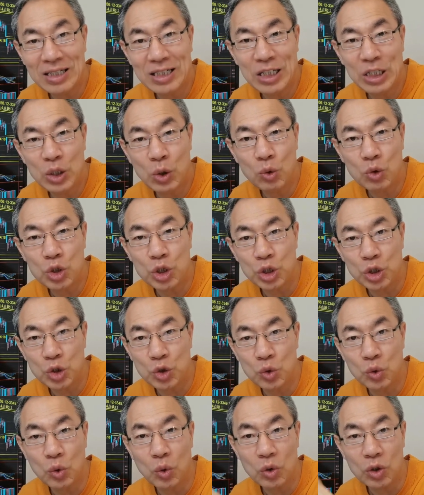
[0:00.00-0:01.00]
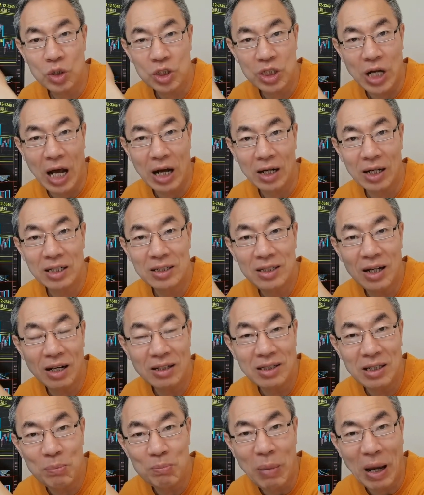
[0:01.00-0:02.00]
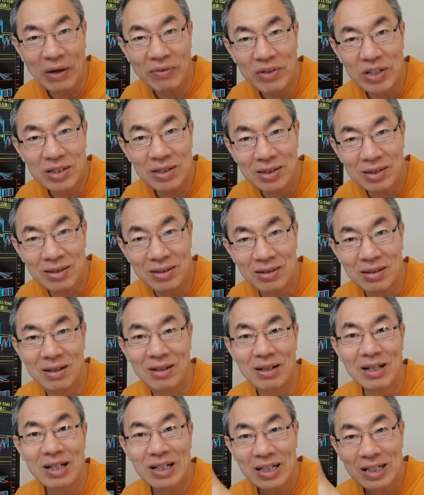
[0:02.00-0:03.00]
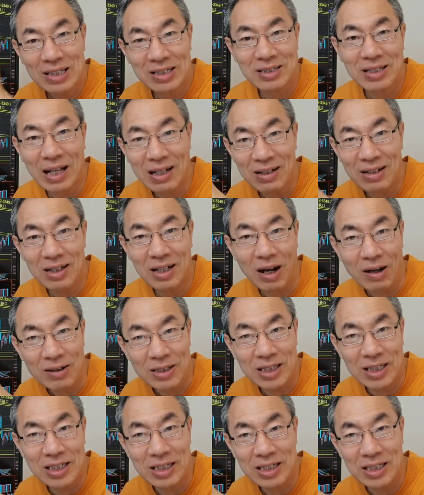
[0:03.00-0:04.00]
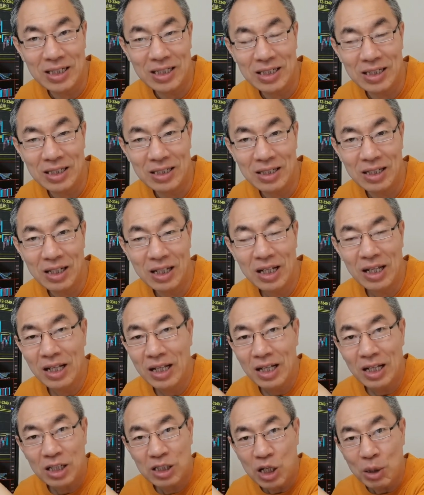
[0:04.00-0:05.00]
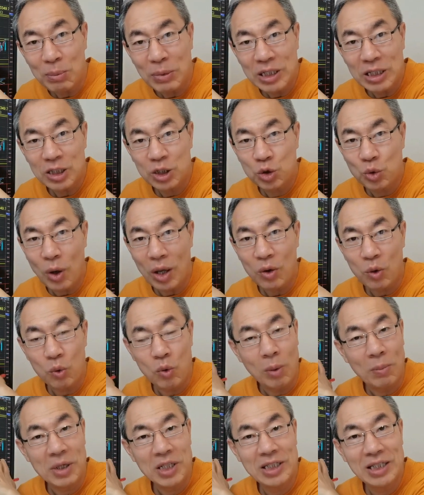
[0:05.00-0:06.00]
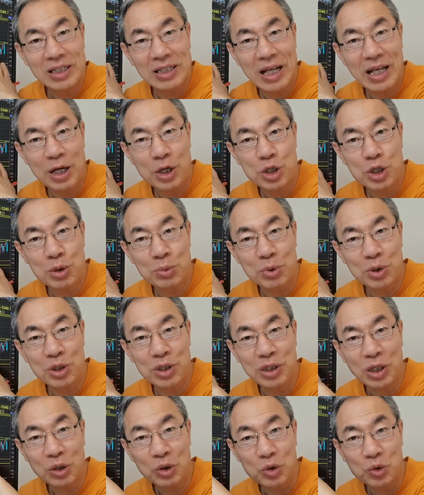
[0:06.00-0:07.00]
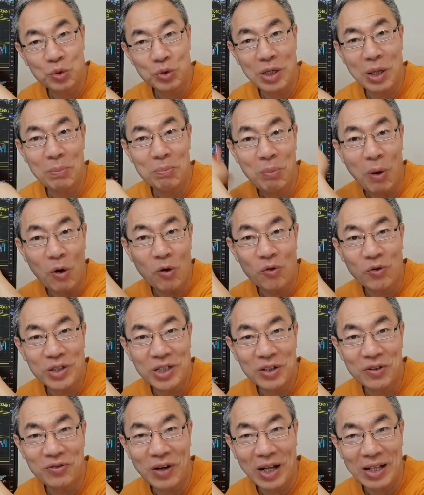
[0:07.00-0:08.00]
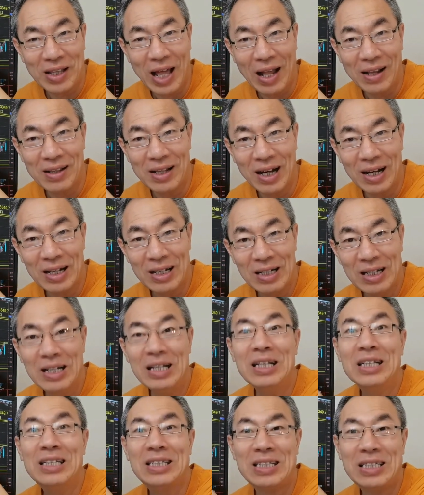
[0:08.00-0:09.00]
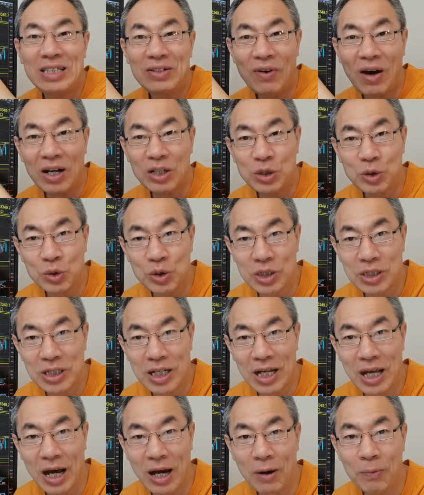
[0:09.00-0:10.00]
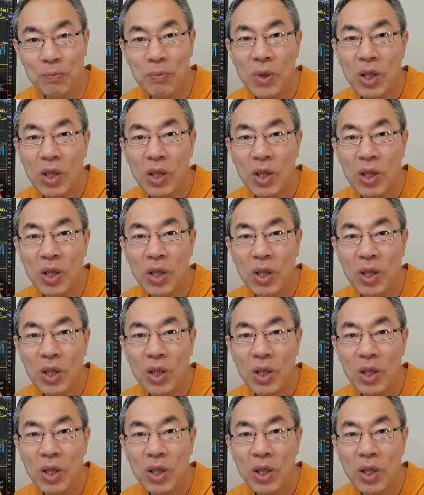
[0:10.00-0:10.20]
金融指数涨了将近百分之四，三点七七。这么一算，我们今天是不是能出现报复性反弹呢？希望就是这样。